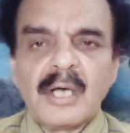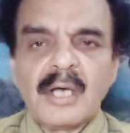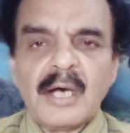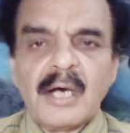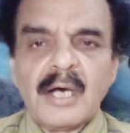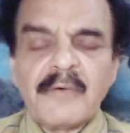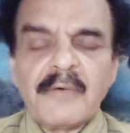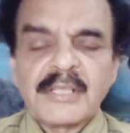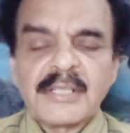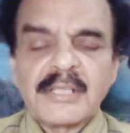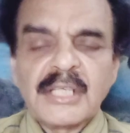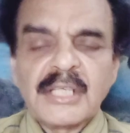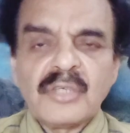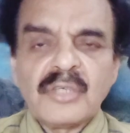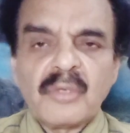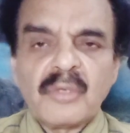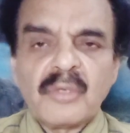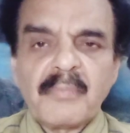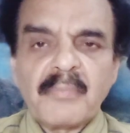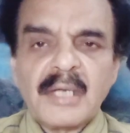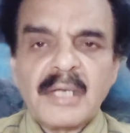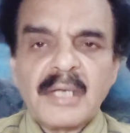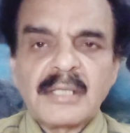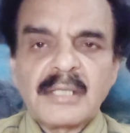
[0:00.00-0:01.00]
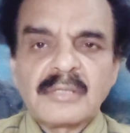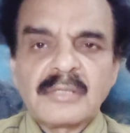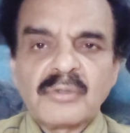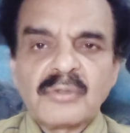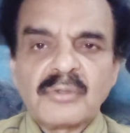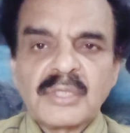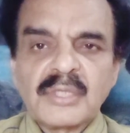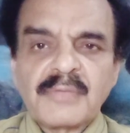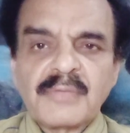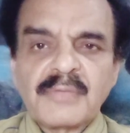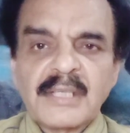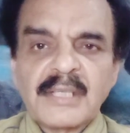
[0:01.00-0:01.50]
खातन और मर्द
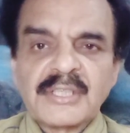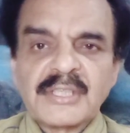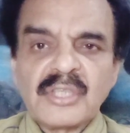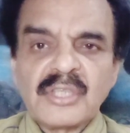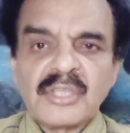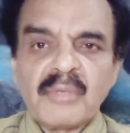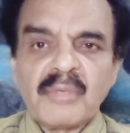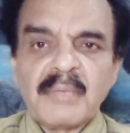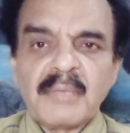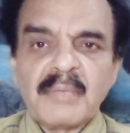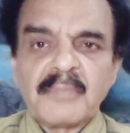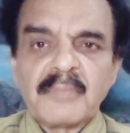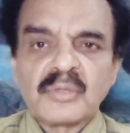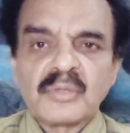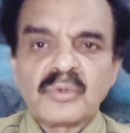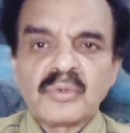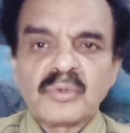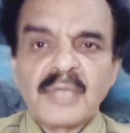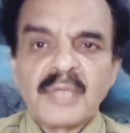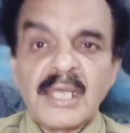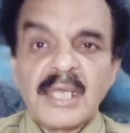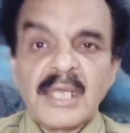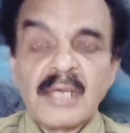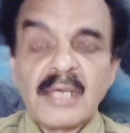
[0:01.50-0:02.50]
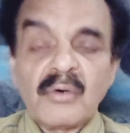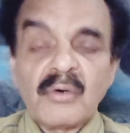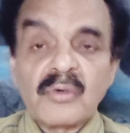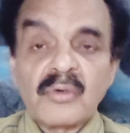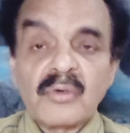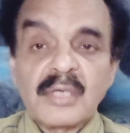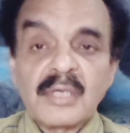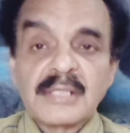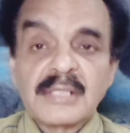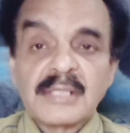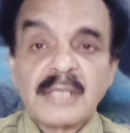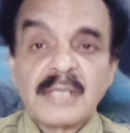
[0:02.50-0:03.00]
जो इस वक्त जेलों में मौजूद हैं
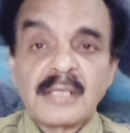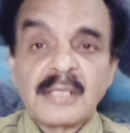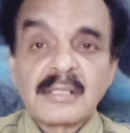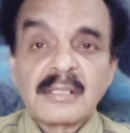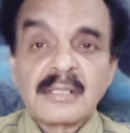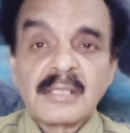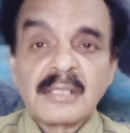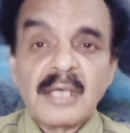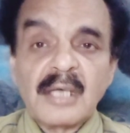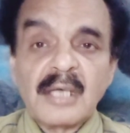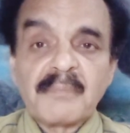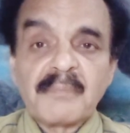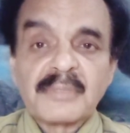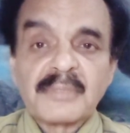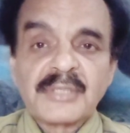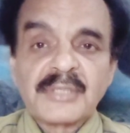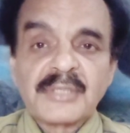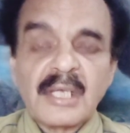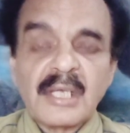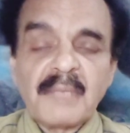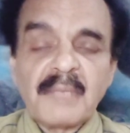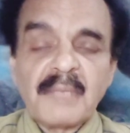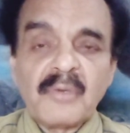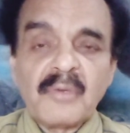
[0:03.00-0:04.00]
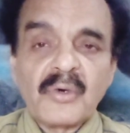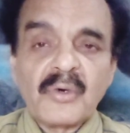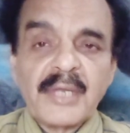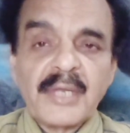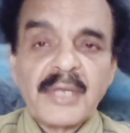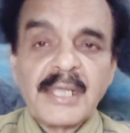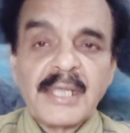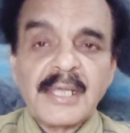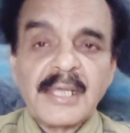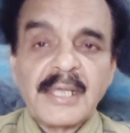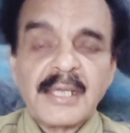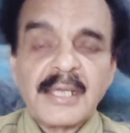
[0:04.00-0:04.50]
उनके साथ क्या मजालम हो
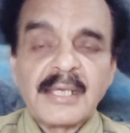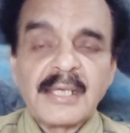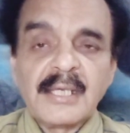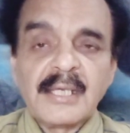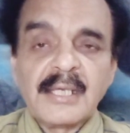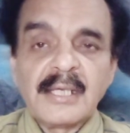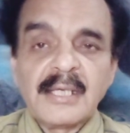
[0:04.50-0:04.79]
रहे हैं